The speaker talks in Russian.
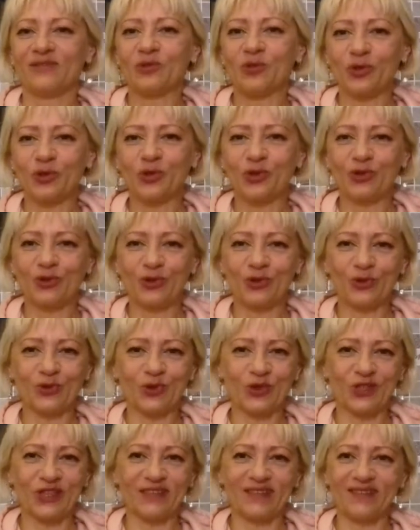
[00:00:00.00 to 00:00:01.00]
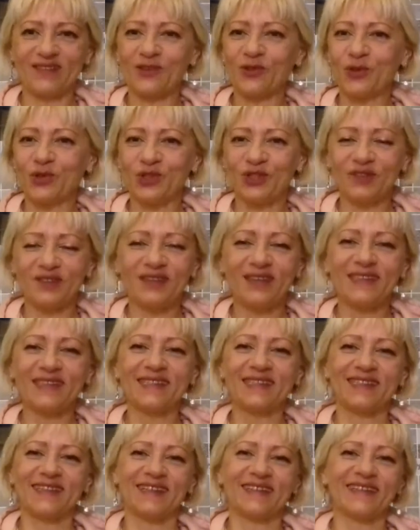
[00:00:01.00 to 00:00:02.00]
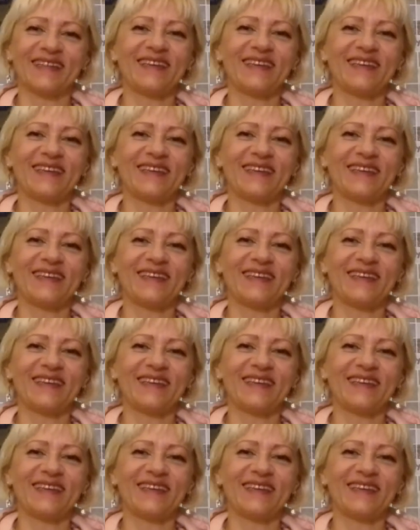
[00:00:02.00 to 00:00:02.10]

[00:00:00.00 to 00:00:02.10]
то, что нужно. Не очень кислое